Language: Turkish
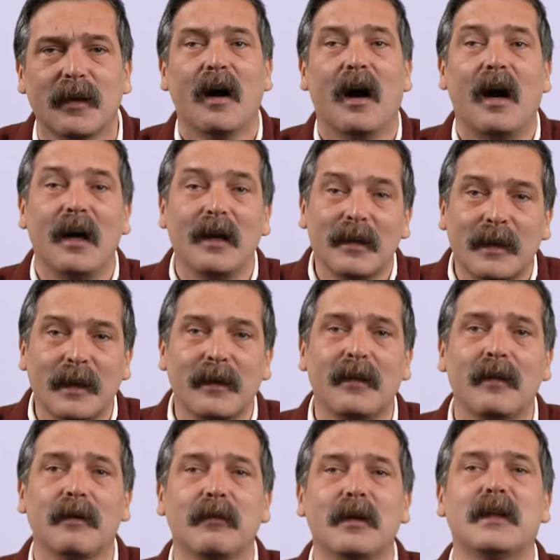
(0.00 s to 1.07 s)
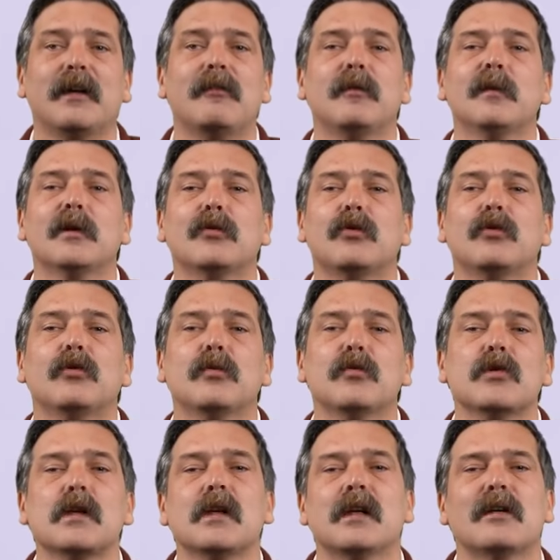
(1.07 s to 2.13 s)
halka ve devrime
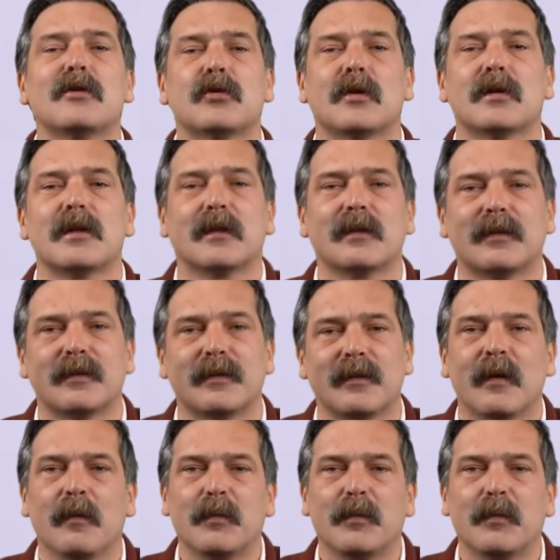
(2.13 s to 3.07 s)
duyduğumuz inanç olacaktır.